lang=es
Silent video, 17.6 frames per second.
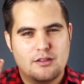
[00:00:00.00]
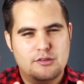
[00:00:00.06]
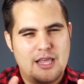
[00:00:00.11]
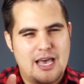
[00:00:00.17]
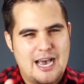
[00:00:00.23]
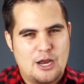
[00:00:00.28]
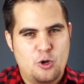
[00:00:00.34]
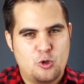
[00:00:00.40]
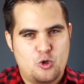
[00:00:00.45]

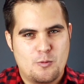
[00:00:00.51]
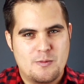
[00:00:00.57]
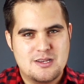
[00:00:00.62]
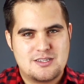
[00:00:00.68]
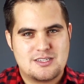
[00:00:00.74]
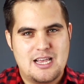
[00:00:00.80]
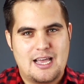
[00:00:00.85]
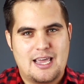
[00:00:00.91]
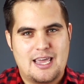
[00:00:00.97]
déjanos tu
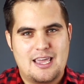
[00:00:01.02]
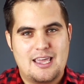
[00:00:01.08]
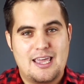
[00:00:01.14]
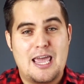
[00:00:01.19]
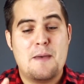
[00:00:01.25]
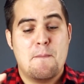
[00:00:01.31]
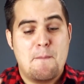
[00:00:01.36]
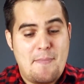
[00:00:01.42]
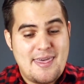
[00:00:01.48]
mensaje,
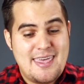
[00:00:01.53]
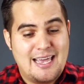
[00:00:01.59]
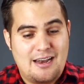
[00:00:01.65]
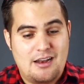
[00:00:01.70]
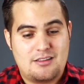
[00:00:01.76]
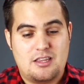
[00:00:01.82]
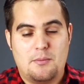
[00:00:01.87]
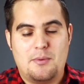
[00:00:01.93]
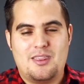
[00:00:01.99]

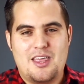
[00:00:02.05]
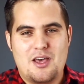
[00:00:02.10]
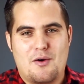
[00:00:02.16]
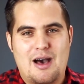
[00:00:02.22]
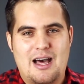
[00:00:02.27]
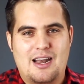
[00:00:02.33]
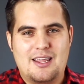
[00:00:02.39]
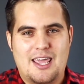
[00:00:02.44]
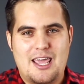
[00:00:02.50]
envíale este
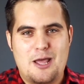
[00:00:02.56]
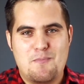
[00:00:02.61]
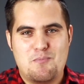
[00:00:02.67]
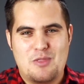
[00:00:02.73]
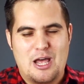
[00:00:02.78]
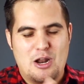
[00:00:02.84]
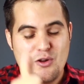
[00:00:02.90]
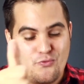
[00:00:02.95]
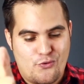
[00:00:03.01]
video a
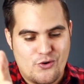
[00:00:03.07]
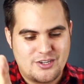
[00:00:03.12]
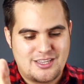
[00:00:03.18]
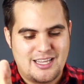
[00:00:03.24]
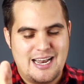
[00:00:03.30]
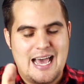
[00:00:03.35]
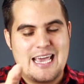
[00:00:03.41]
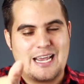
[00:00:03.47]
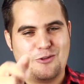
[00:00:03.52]
alguien, dale un
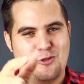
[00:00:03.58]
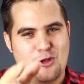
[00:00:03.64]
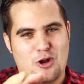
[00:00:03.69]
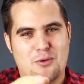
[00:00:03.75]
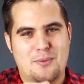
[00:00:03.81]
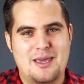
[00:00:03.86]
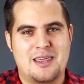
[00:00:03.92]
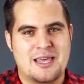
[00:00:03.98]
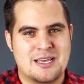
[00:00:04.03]
fuerte like, no
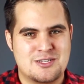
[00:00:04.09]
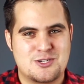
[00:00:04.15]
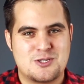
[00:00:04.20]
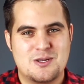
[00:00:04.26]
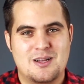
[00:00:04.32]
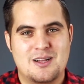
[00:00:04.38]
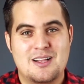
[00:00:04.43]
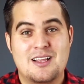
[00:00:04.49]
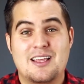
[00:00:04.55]
lo olvides.